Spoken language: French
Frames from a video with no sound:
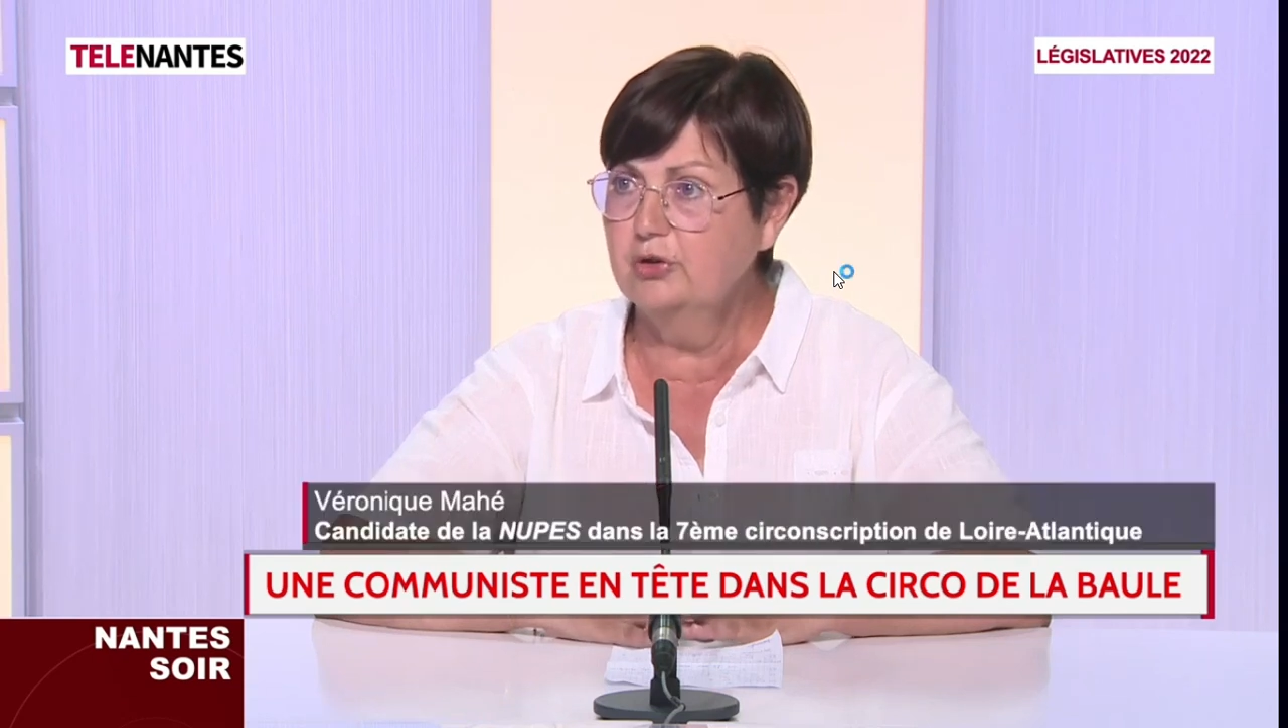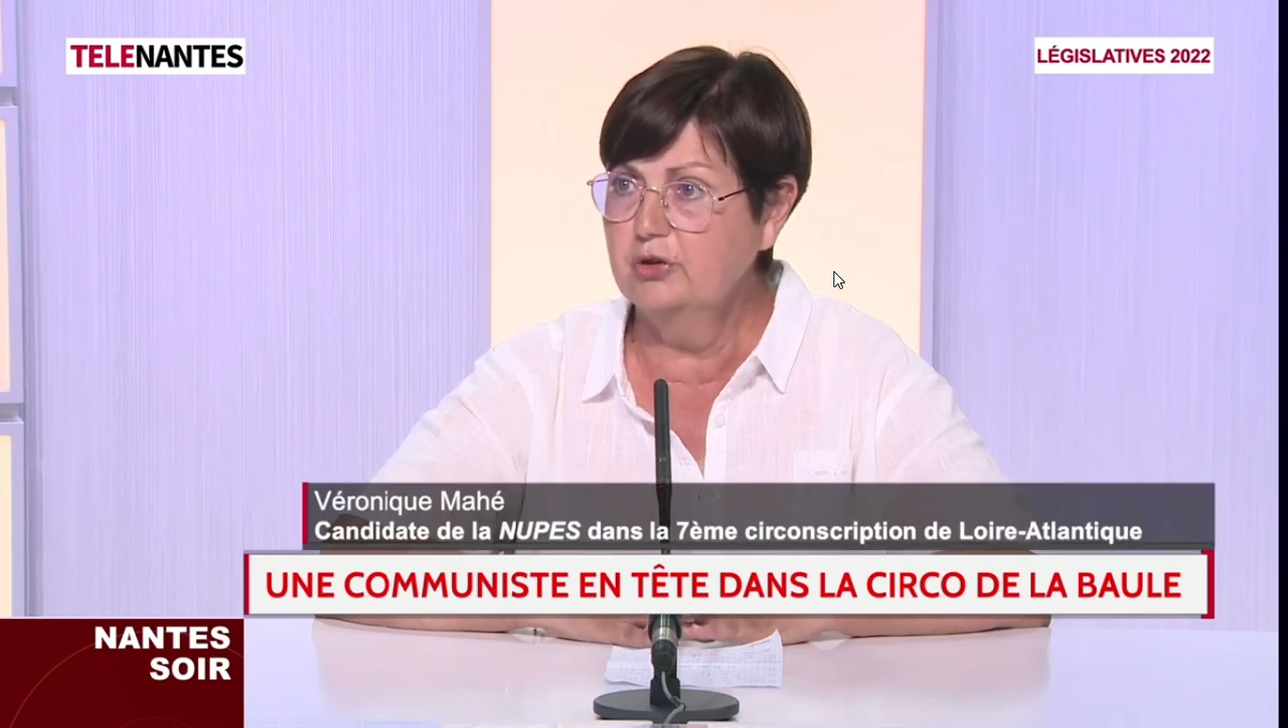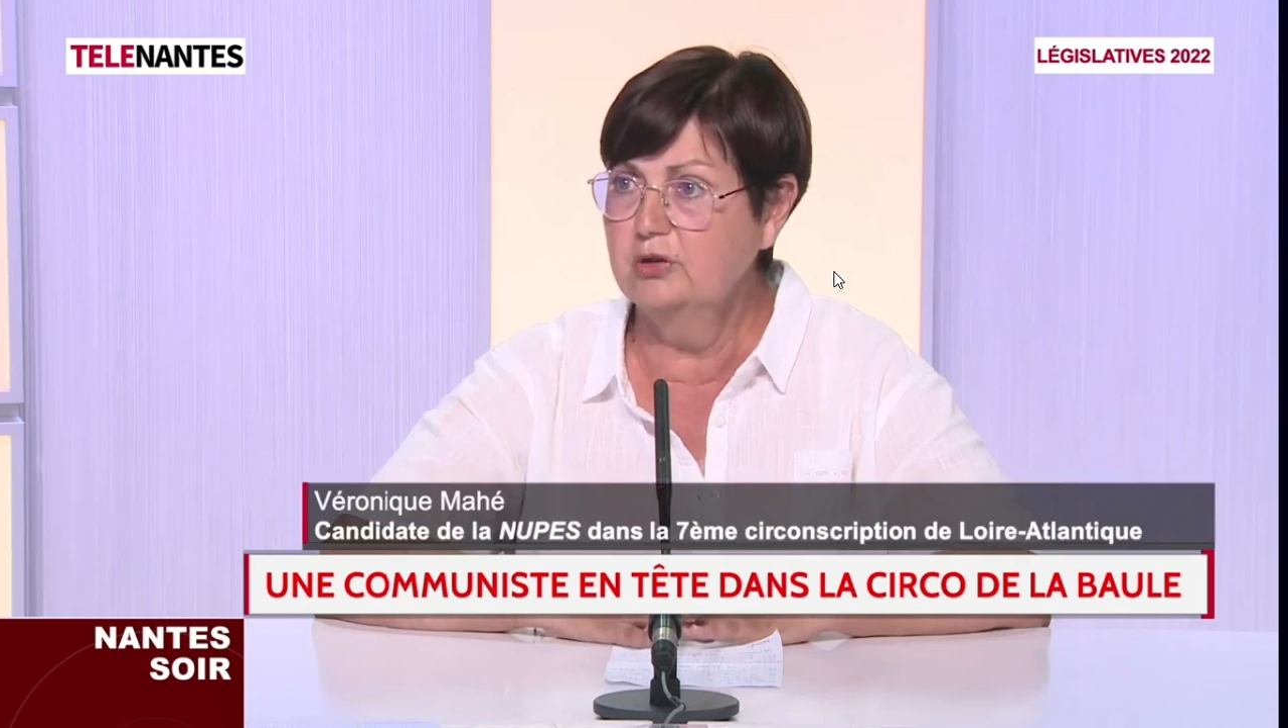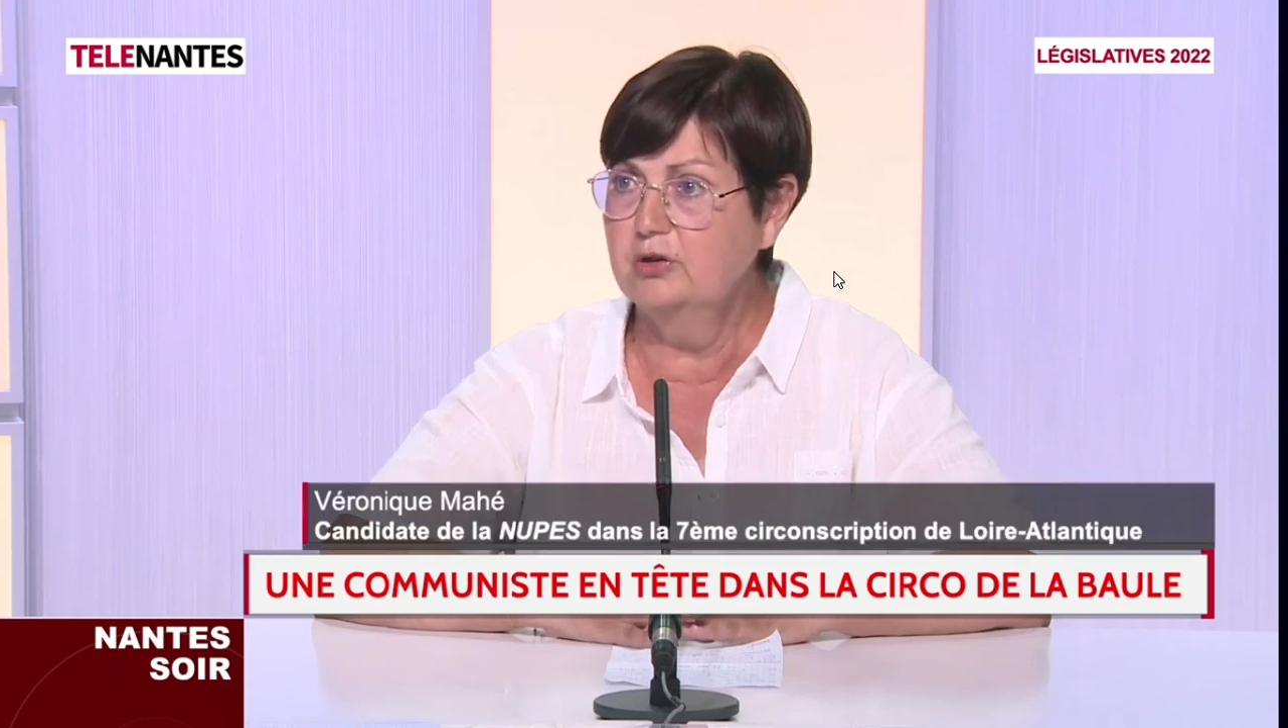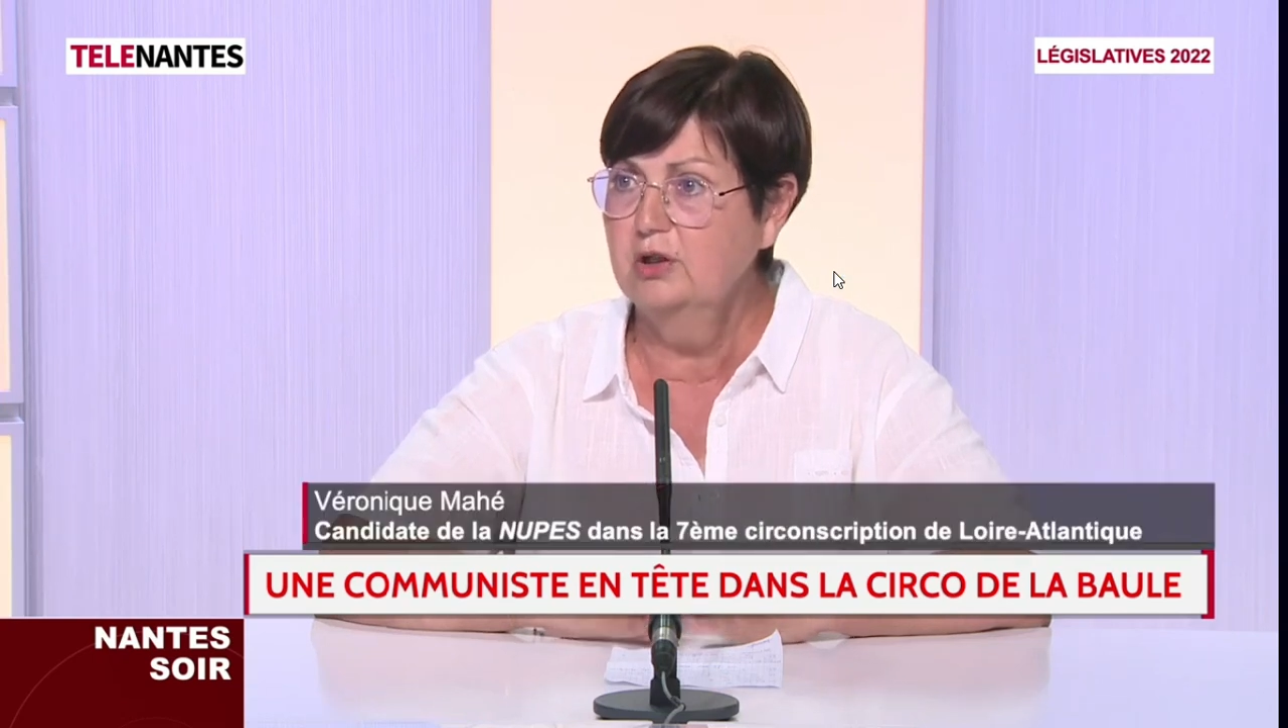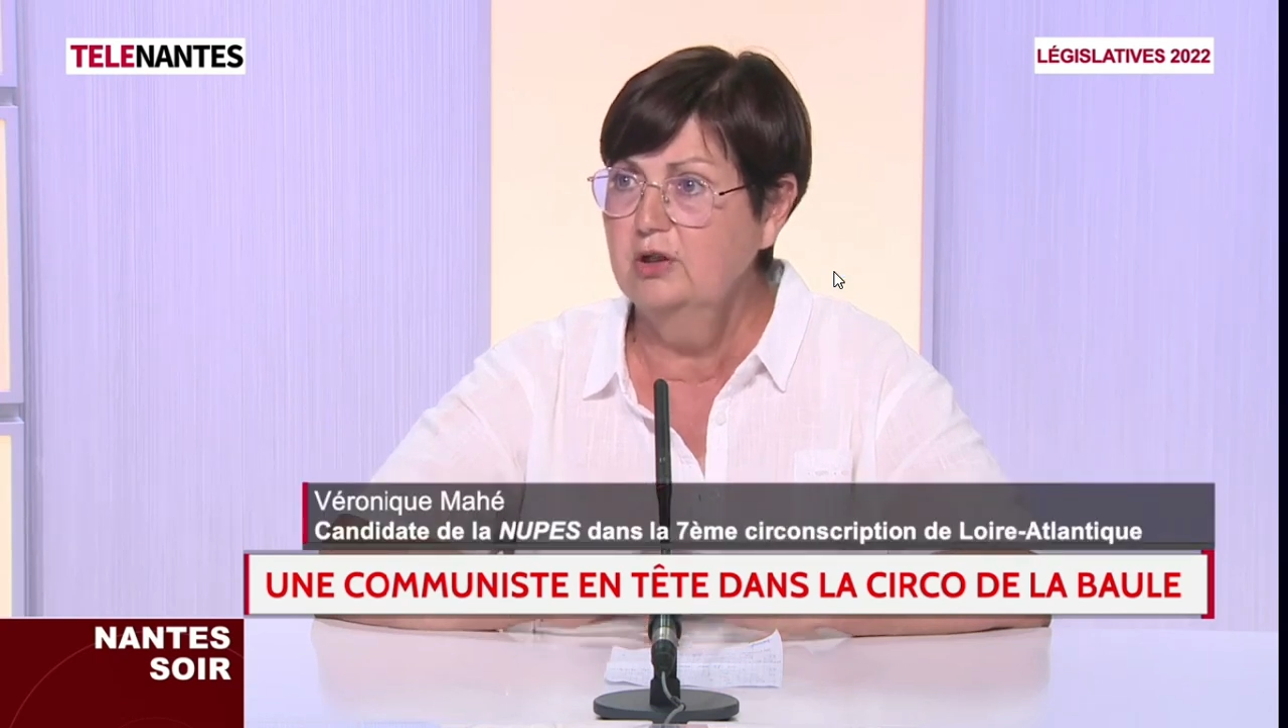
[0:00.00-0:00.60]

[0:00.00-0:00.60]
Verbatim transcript: euh,